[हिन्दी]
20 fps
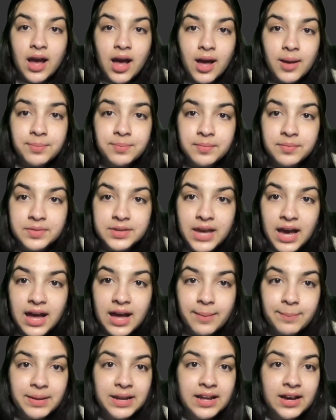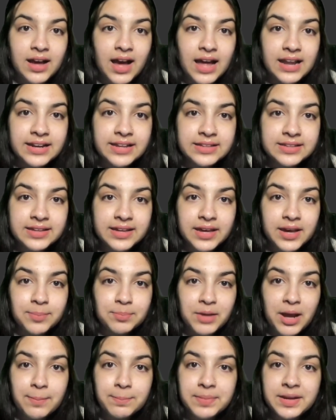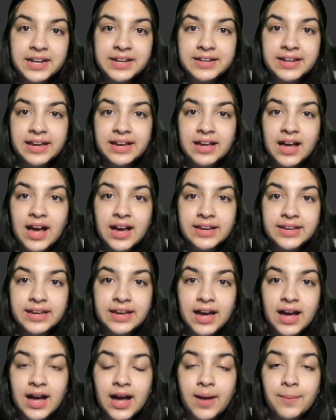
हम यहाँ पे लगा लेते हैं अपना बी टेक आ गया